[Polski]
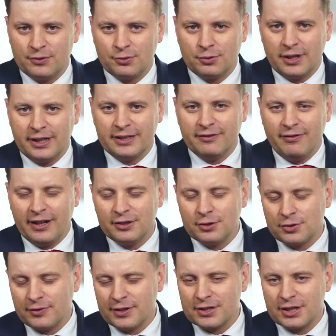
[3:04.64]
w której dwaj
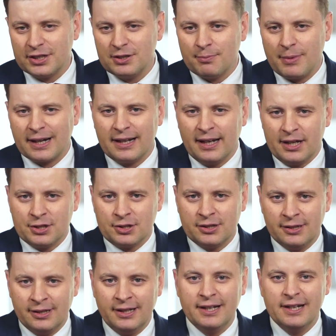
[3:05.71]
doświadczeni
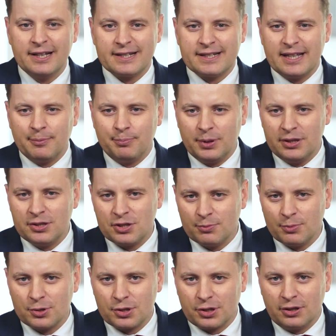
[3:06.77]
maklerzy z
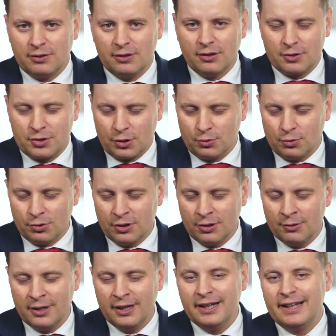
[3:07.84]
napięciem
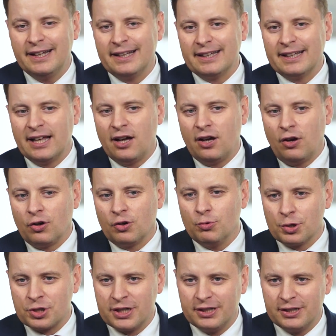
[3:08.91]
oczekują na
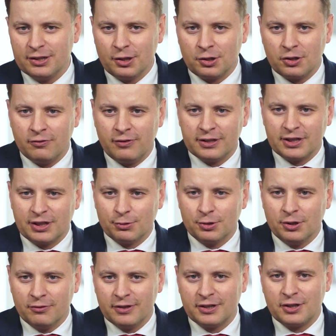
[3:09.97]
ogłoszenie notowań
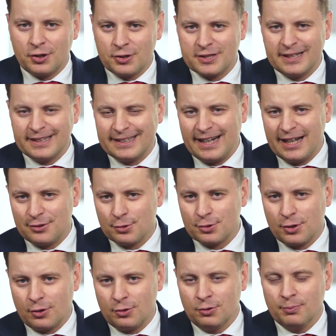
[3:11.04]
giełdowych koncentratu
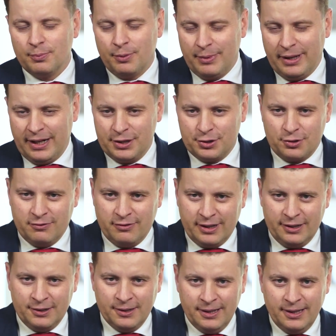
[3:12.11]
soku
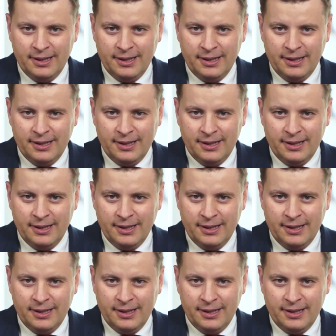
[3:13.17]
pomarańczowego.